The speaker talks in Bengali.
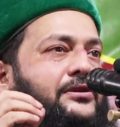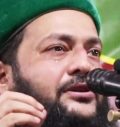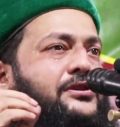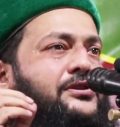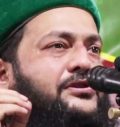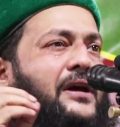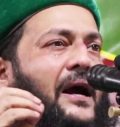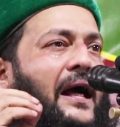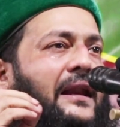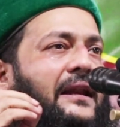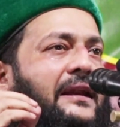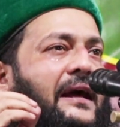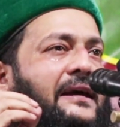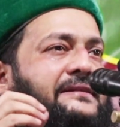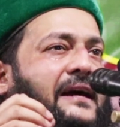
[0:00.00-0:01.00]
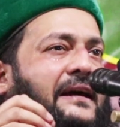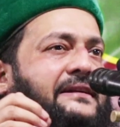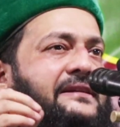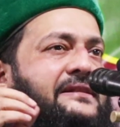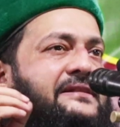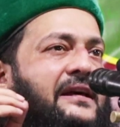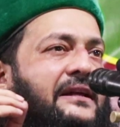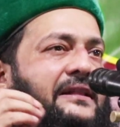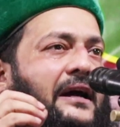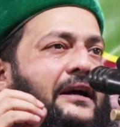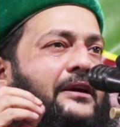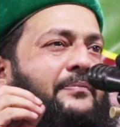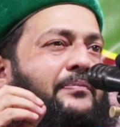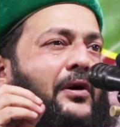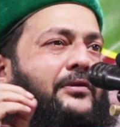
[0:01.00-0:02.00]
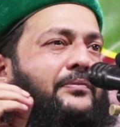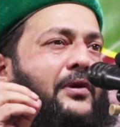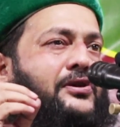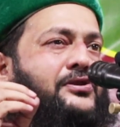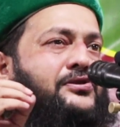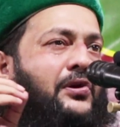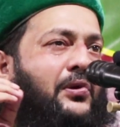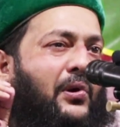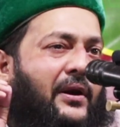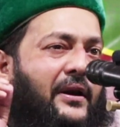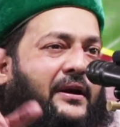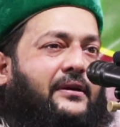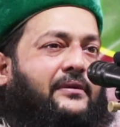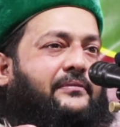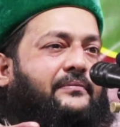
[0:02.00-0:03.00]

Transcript: নিশ্চয় আল্লাহ যাকে ইচ্ছা তাকে পদভ্রষ্ট করেন